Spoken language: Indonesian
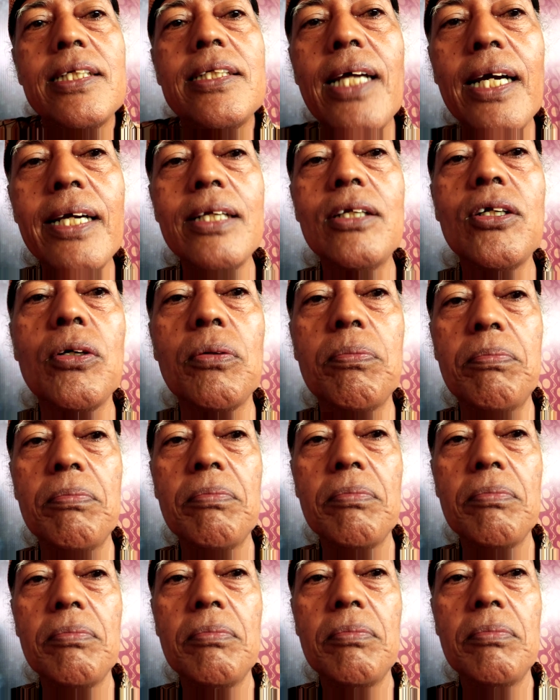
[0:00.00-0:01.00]
kita hidup.
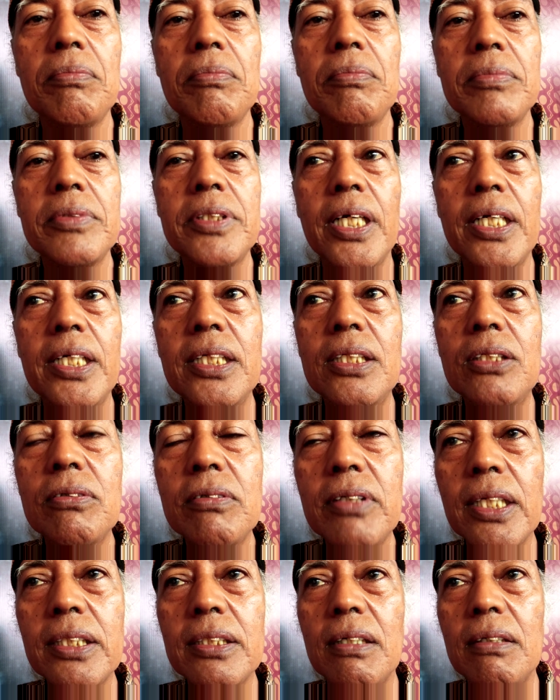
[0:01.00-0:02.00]
Jadi
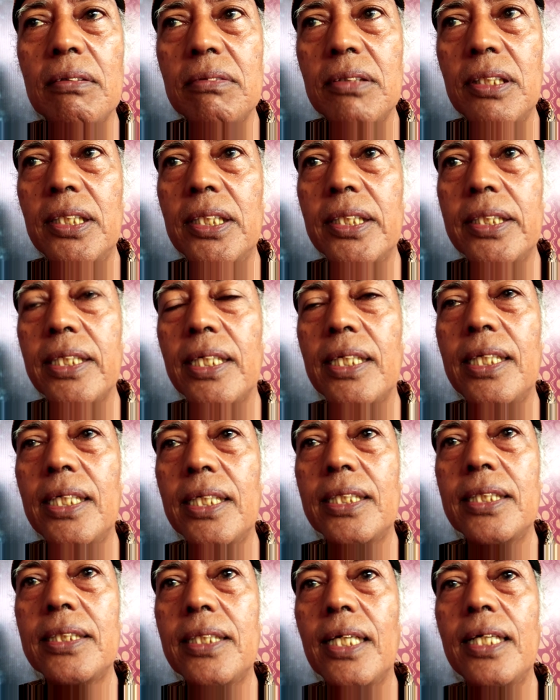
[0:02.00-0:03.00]
tugas Allah adalah
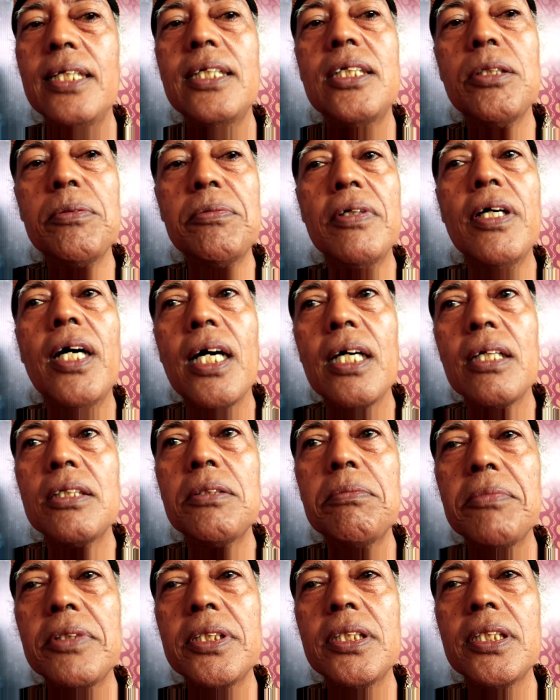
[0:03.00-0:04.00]
kita hidup itu harus
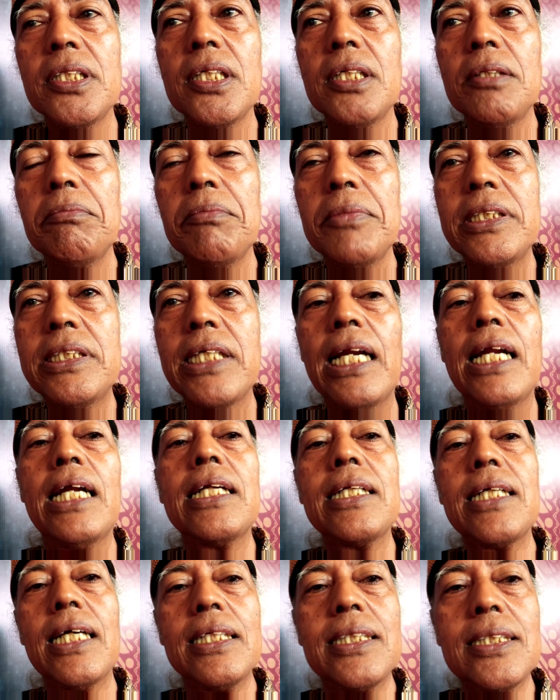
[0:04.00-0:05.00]
men
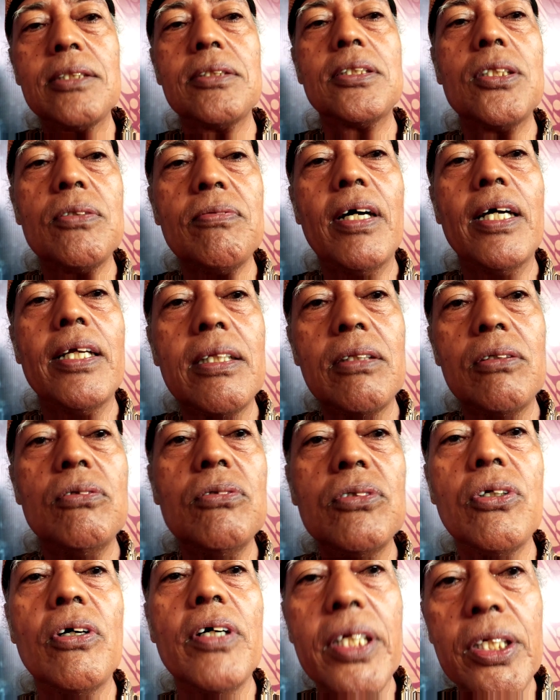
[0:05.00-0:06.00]
menjalankan sesuatu
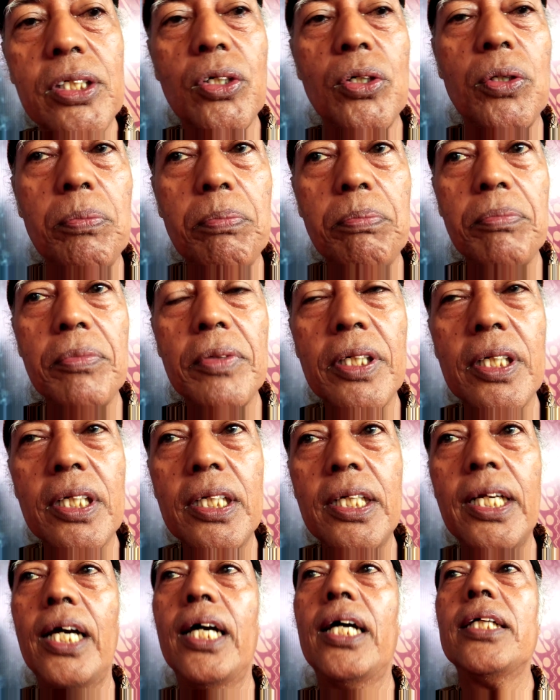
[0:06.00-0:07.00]
untuk hidup.
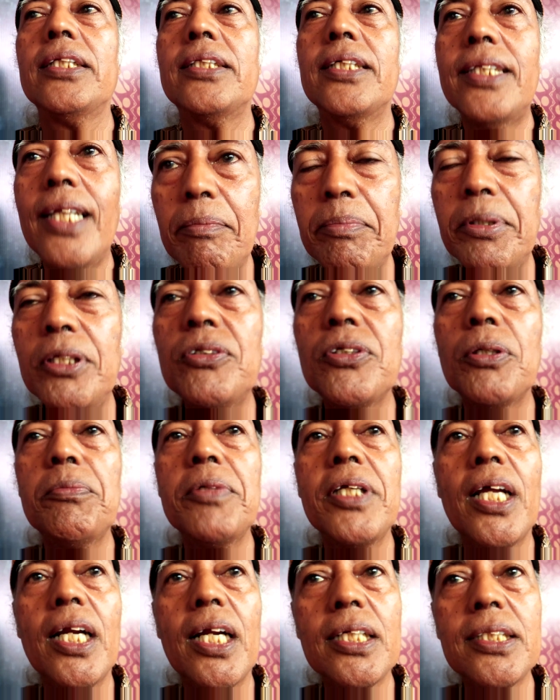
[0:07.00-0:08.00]
Nah, tetapi untuk
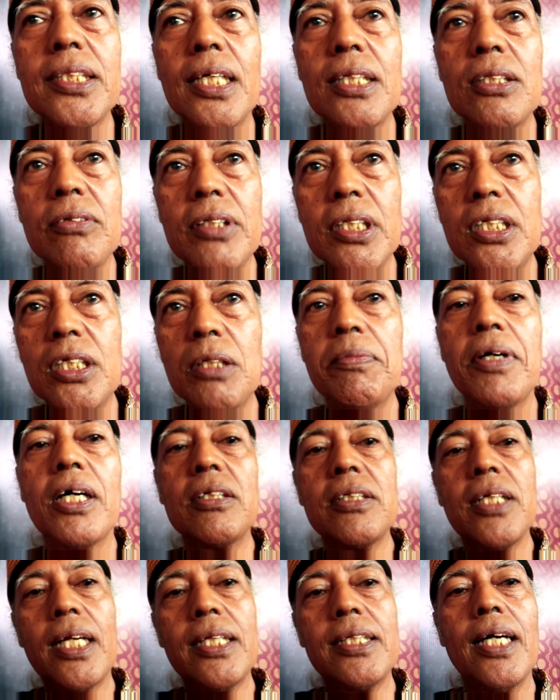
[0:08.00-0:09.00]
menjalankan satu hidup
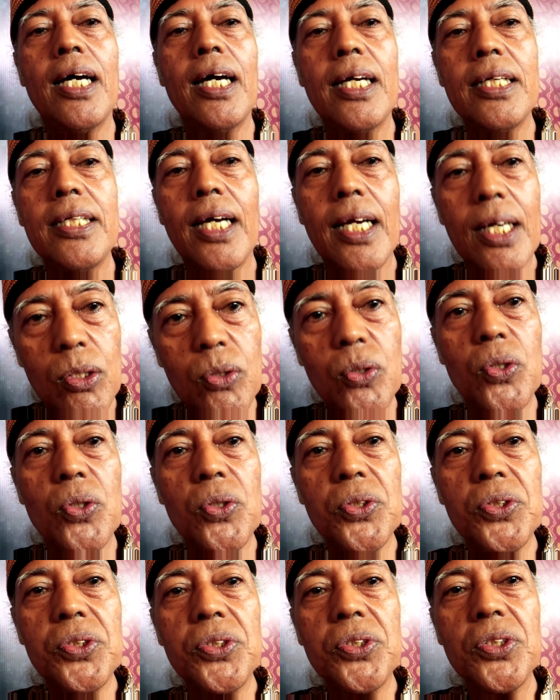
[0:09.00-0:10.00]
harus ada yang
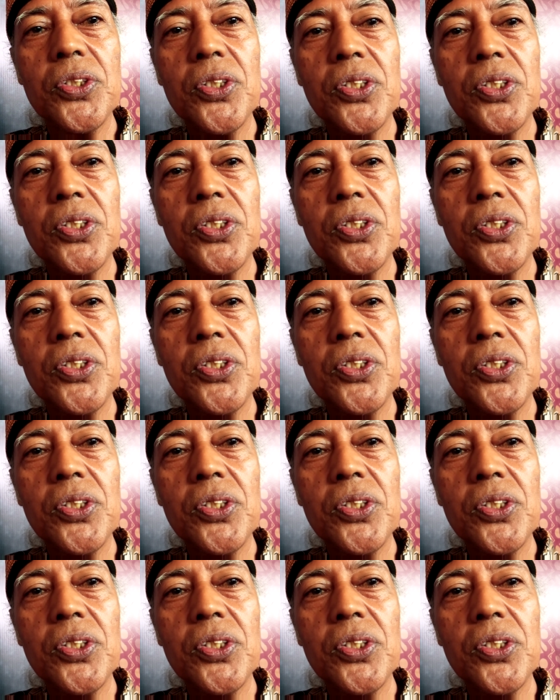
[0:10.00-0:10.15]
lurus,